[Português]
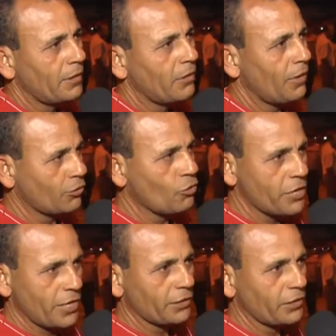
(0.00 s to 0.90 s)
Eu
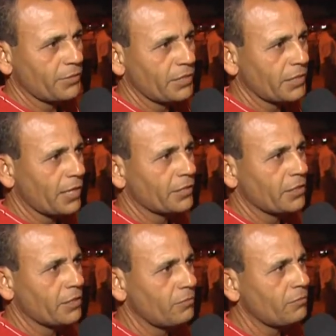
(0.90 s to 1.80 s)
adorei essa
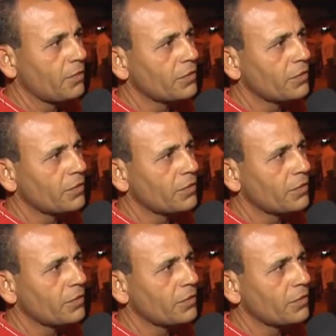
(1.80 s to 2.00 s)
administração.